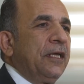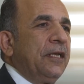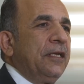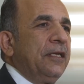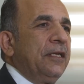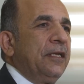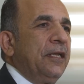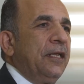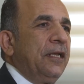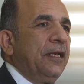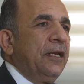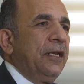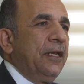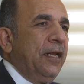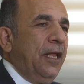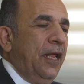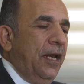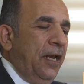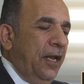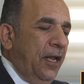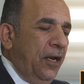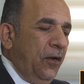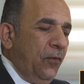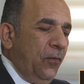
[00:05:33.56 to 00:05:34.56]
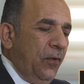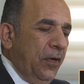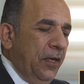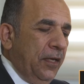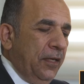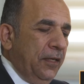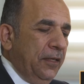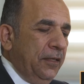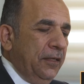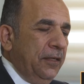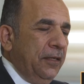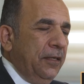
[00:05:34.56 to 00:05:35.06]
أن
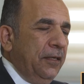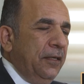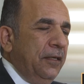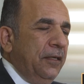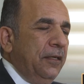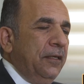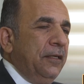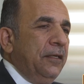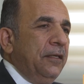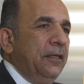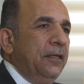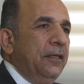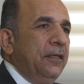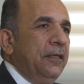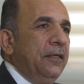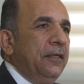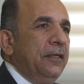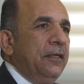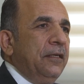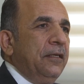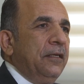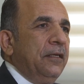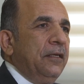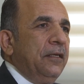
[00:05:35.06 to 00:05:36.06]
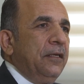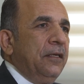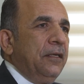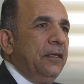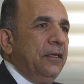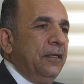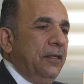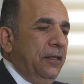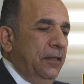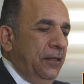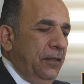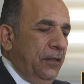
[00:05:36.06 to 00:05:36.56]
الألوان
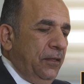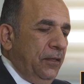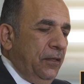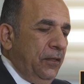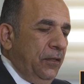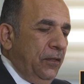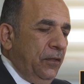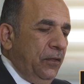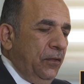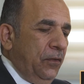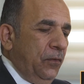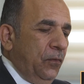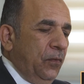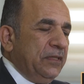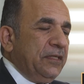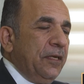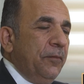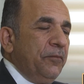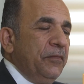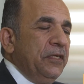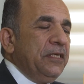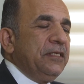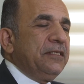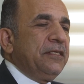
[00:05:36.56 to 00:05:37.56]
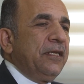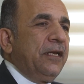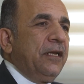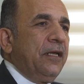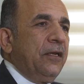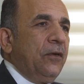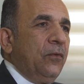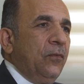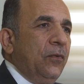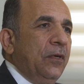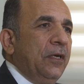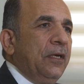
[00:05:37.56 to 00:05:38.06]
آه، وتمييز
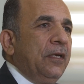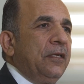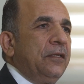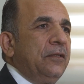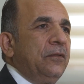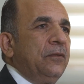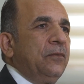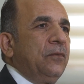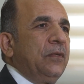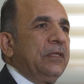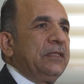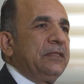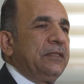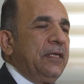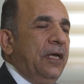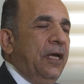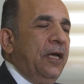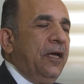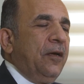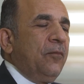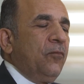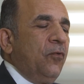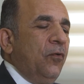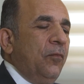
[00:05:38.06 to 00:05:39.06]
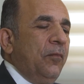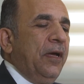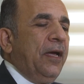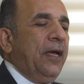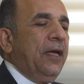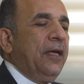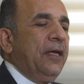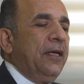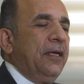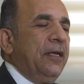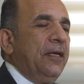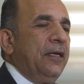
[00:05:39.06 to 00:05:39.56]
الألوان والتعامل
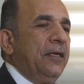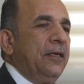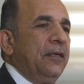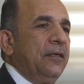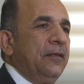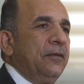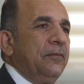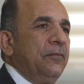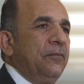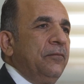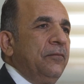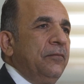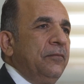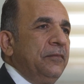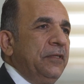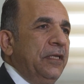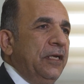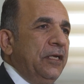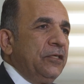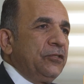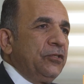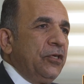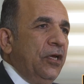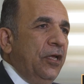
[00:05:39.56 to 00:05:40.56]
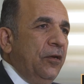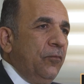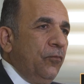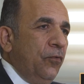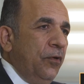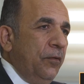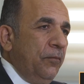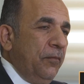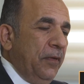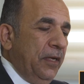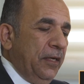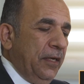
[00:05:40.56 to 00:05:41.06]
معها من الأشياء
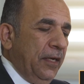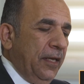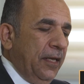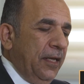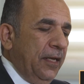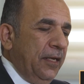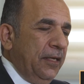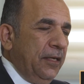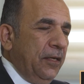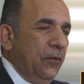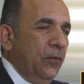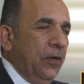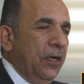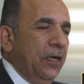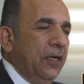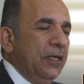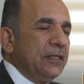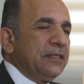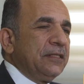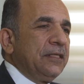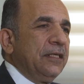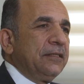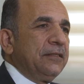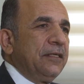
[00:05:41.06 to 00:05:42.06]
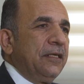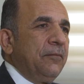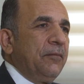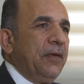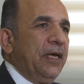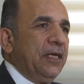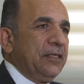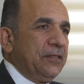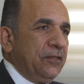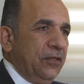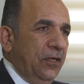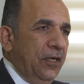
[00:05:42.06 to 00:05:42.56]
المهمة للغاية وخاصة
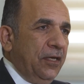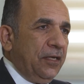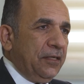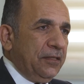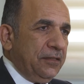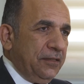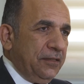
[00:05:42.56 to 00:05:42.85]
مع صغار